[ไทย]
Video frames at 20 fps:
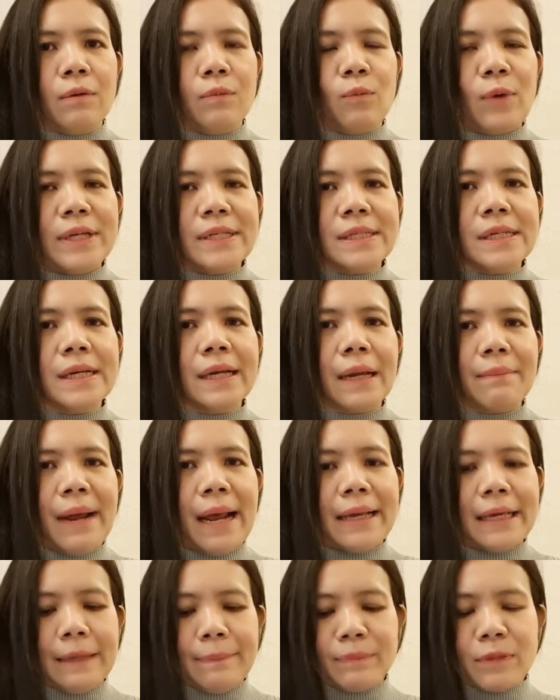ไว้เจอกันให
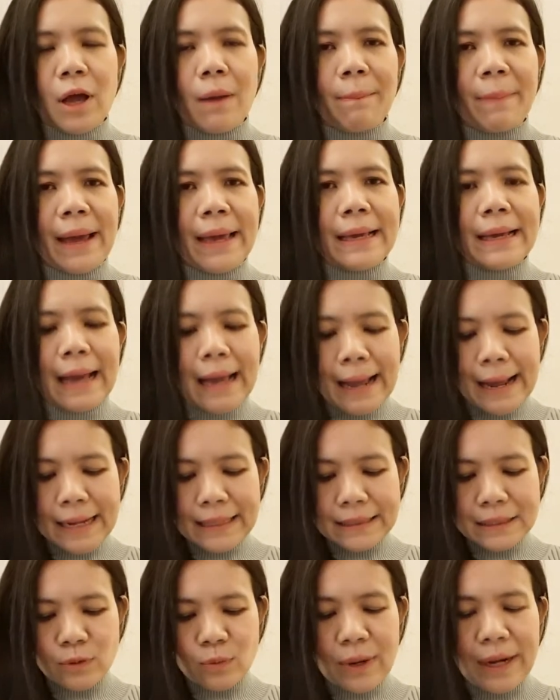ม่คลิปต่อไปค่ะ
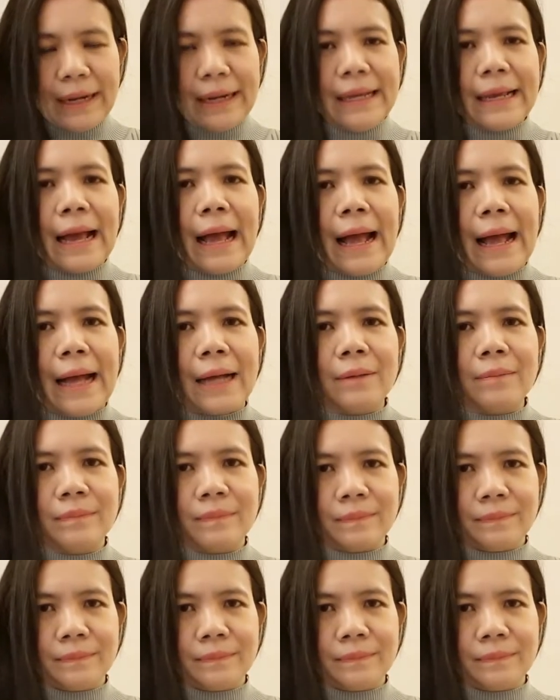สวัสดีค่ะ